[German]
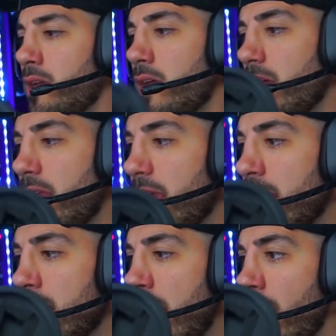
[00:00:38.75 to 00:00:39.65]
Dann hat er
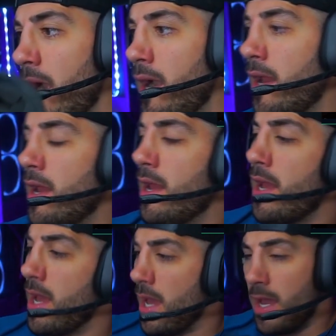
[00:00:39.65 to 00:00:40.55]
diesen USB-Stick
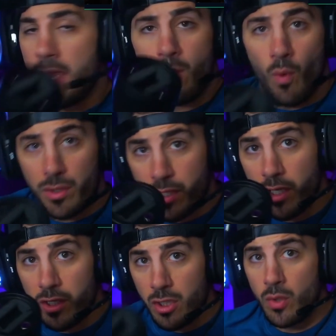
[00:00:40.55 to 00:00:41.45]
genommen, er hat
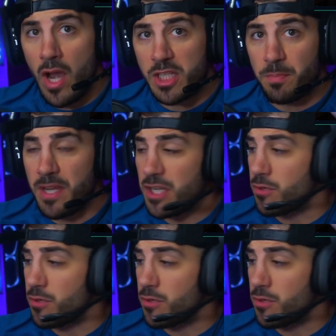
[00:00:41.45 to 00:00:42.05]
diesen USB-Stick an